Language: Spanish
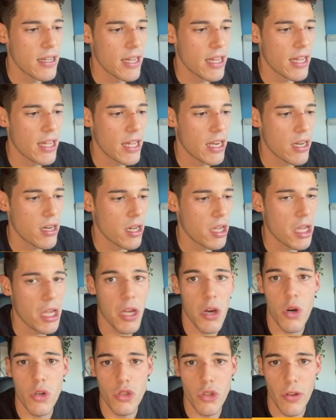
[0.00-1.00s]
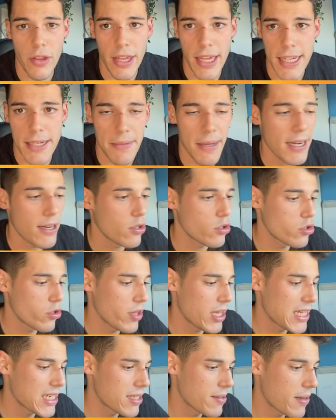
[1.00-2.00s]
en 8 eh, días, ¿vale? En 8
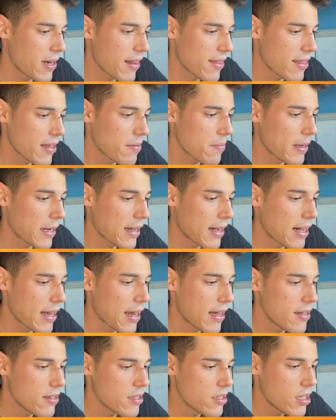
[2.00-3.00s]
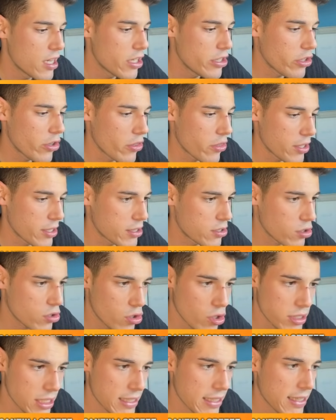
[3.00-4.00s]
días se va a lanzar Belhala entonces,
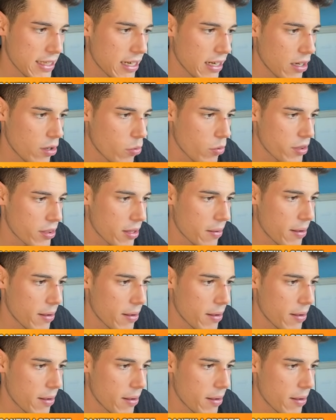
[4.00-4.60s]
cosas a tener en cuenta,